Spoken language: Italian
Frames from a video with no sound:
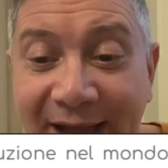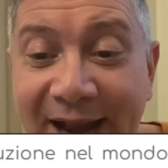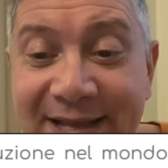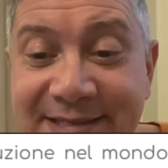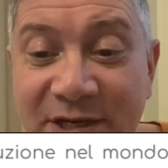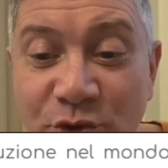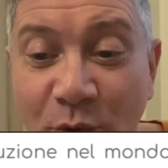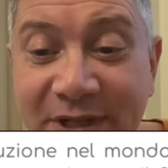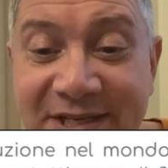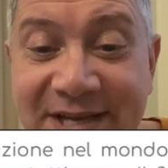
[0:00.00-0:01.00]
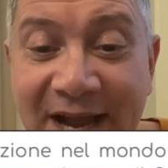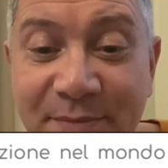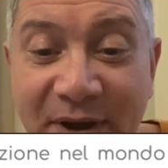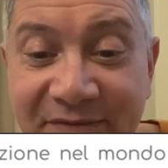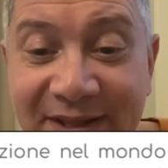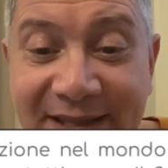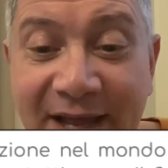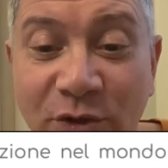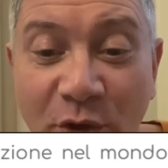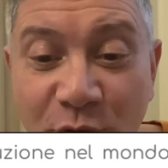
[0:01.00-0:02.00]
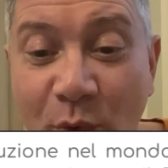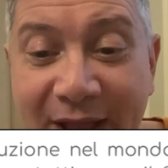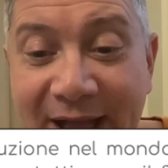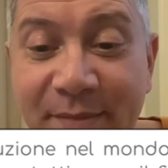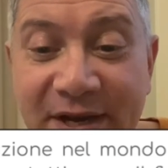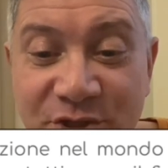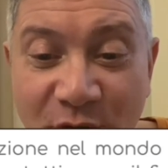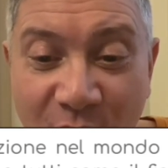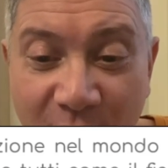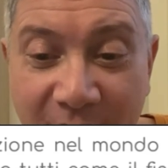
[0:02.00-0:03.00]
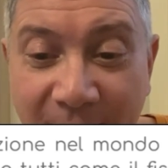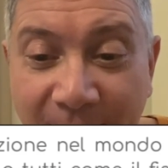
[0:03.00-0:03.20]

grazie al suo design brevettato a due camere sonore.